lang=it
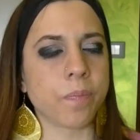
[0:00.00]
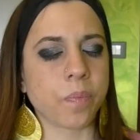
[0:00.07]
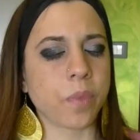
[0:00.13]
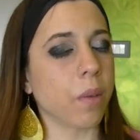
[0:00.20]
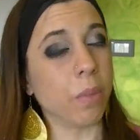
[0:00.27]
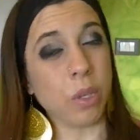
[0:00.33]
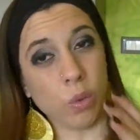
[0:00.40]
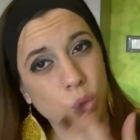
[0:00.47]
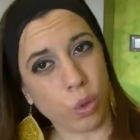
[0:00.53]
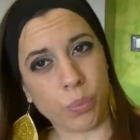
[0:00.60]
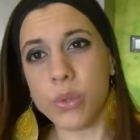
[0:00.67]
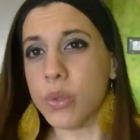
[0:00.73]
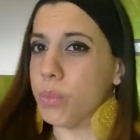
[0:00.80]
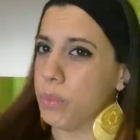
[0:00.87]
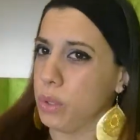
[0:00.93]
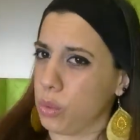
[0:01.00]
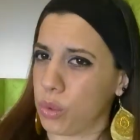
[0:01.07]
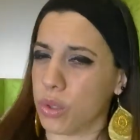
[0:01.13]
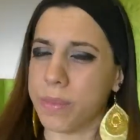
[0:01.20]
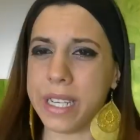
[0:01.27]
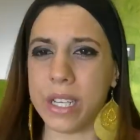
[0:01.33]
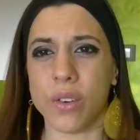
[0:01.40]
minuto più, minuto
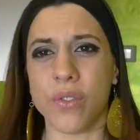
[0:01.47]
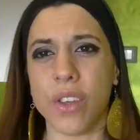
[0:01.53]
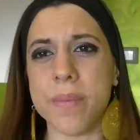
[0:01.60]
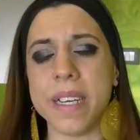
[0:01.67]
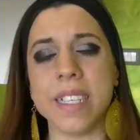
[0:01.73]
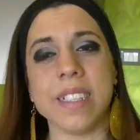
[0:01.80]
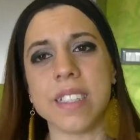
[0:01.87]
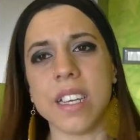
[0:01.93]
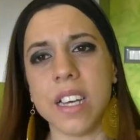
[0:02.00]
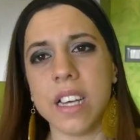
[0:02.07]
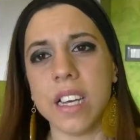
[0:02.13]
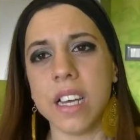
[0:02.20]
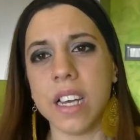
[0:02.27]
meno ovviamente,